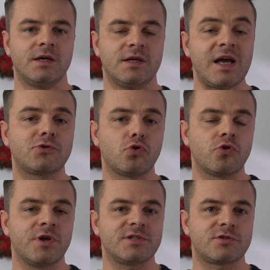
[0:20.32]
Jak
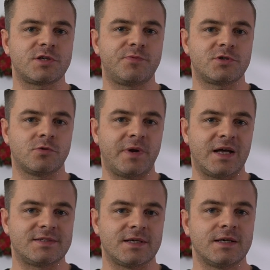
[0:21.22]
trudno jest dostać pierwszą
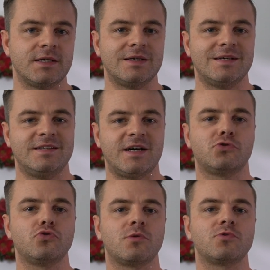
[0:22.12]
pracę?
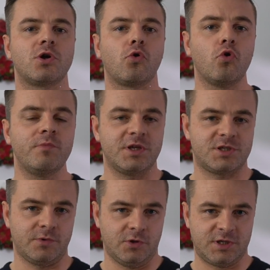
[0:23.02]
Jak dużo muszę umieć,
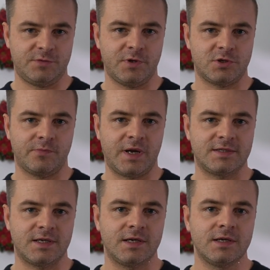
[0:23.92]
żeby dostać pierwszą
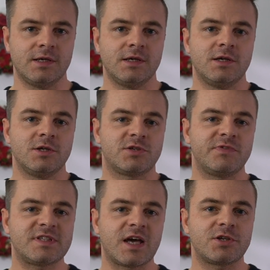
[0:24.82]
pracę? Czy
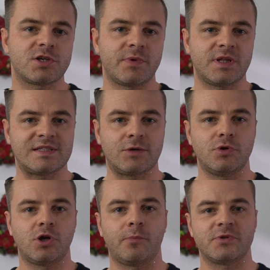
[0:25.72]
wystarczy, że będę znał
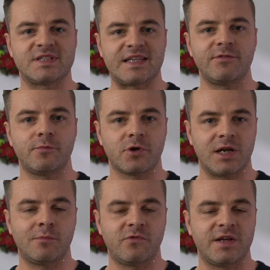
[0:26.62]
tylko podstawy
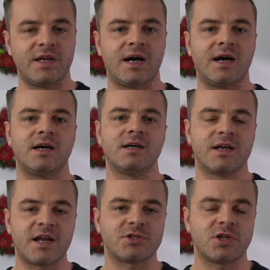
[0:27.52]
programowania, a
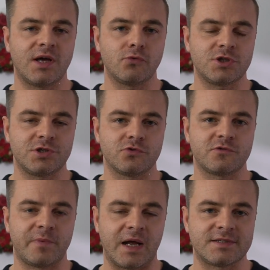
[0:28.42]
reszty nauczę się już
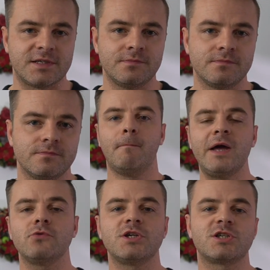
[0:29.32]
w pracy?
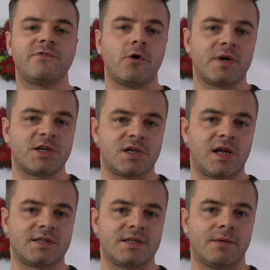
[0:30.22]
Mają też
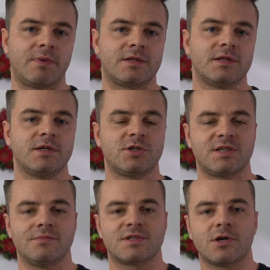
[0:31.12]
wyobrażenia na ten temat.
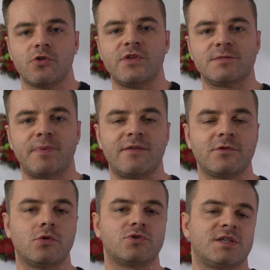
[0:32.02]
Czasem zgodne z
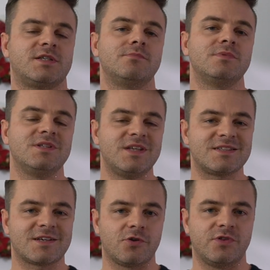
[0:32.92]
prawdą, czasem
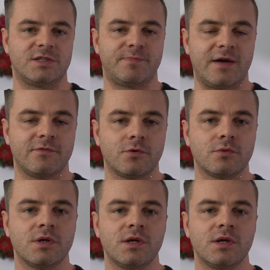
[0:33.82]
niezgodne z prawdą.